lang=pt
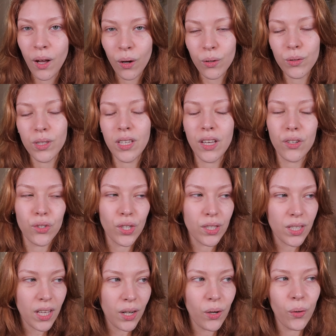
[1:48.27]
Ou seja,
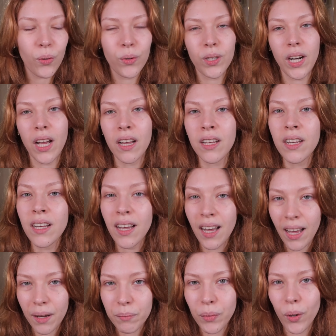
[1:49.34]
cenoura,
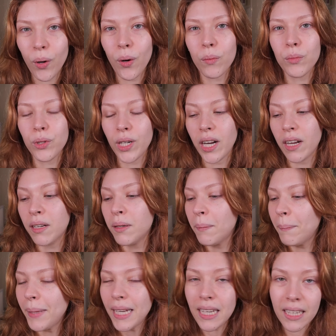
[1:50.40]
abóbora,
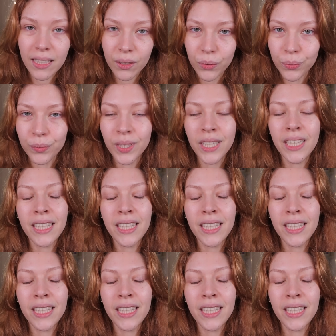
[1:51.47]
melão,